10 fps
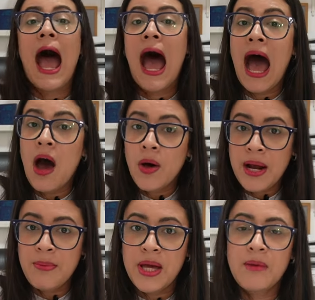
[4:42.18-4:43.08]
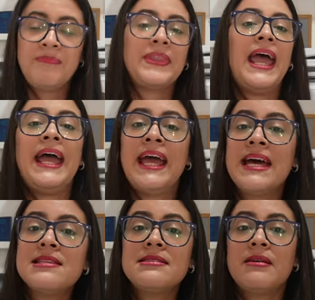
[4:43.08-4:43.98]
Ahora bien, en
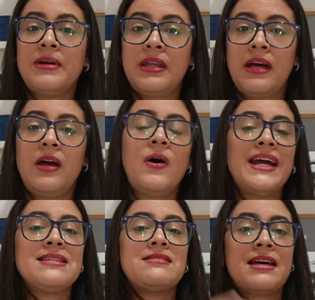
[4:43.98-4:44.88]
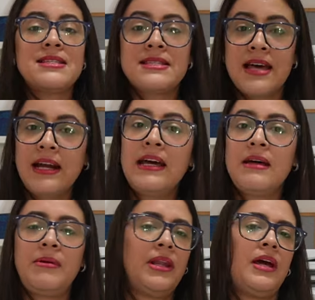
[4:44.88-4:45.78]
este video, en esta serie
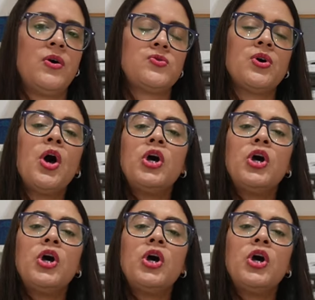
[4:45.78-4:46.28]
de videos,